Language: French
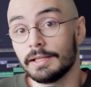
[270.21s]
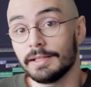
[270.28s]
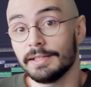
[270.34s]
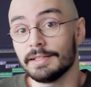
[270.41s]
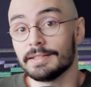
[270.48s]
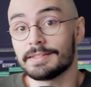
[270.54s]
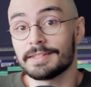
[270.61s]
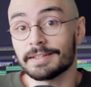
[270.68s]

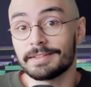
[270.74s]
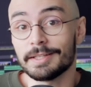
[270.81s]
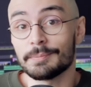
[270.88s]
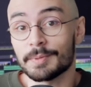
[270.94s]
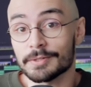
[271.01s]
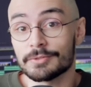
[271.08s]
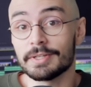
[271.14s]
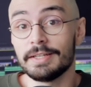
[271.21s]
Et certaines
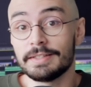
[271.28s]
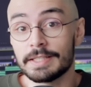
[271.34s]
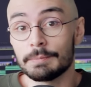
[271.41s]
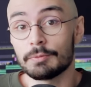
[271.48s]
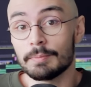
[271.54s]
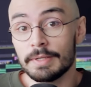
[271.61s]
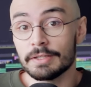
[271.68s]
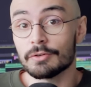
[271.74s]
personnalités
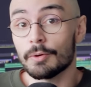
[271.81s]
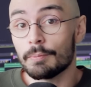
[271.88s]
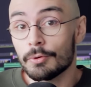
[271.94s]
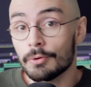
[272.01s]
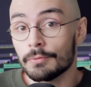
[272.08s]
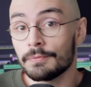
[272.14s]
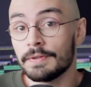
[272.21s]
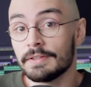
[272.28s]
publiques en
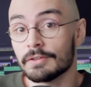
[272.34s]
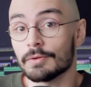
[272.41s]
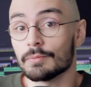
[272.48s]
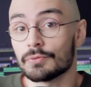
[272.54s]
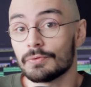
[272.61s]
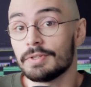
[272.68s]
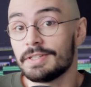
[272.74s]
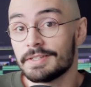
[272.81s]
profitent,
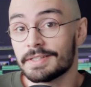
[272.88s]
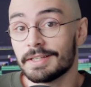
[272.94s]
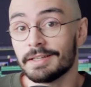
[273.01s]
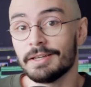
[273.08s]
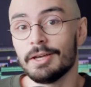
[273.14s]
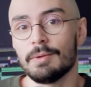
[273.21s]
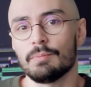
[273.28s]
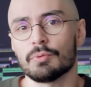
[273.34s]
comme je vous le
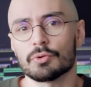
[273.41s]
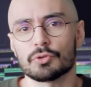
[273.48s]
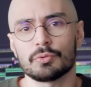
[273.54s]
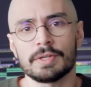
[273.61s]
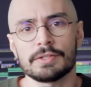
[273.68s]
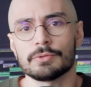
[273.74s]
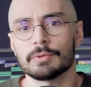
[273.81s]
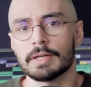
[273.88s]
disais, pour
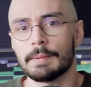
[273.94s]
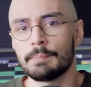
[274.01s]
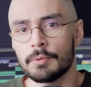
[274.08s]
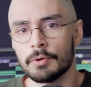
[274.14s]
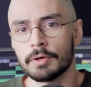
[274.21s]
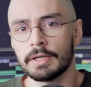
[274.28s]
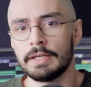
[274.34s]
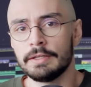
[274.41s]
jouer sur la
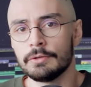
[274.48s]
peur et